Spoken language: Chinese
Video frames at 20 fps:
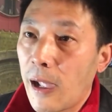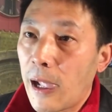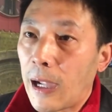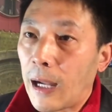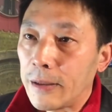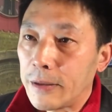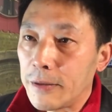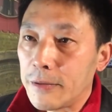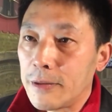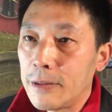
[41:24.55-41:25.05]

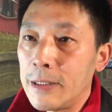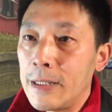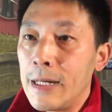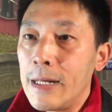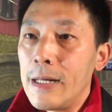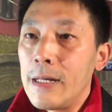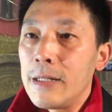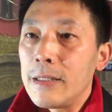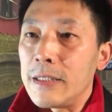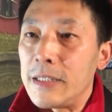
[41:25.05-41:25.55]
啊，就是
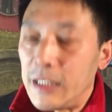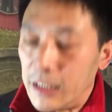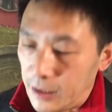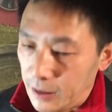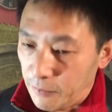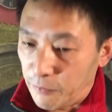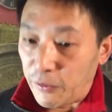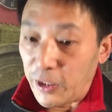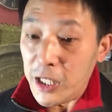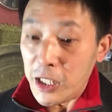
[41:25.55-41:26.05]

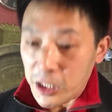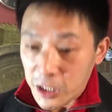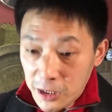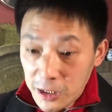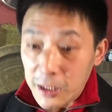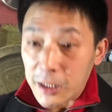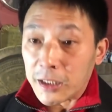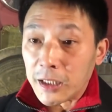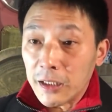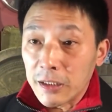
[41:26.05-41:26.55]
你维持
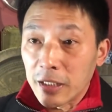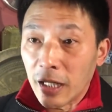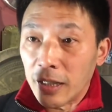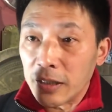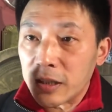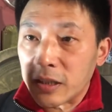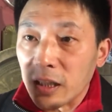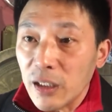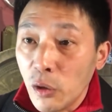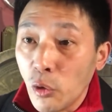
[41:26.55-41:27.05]
你正
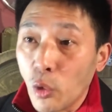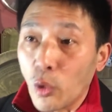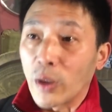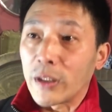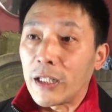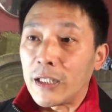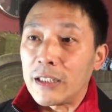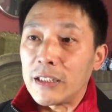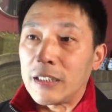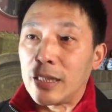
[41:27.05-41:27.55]
常生
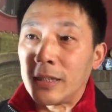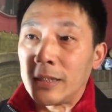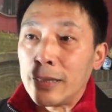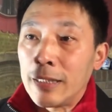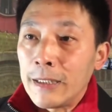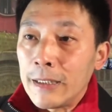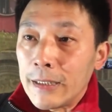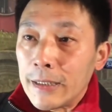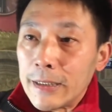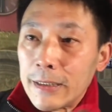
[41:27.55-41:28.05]
活的这
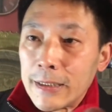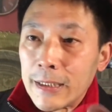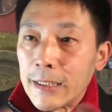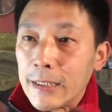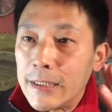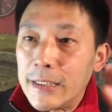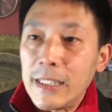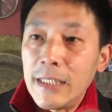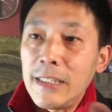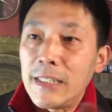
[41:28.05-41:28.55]
些这
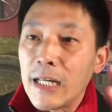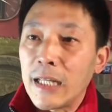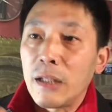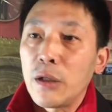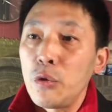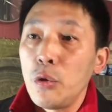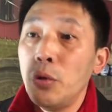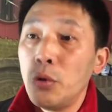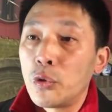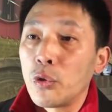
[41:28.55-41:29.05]
个金钱
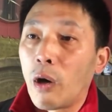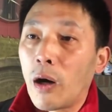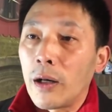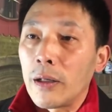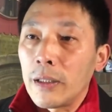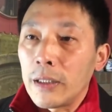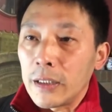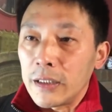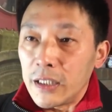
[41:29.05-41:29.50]
的运作，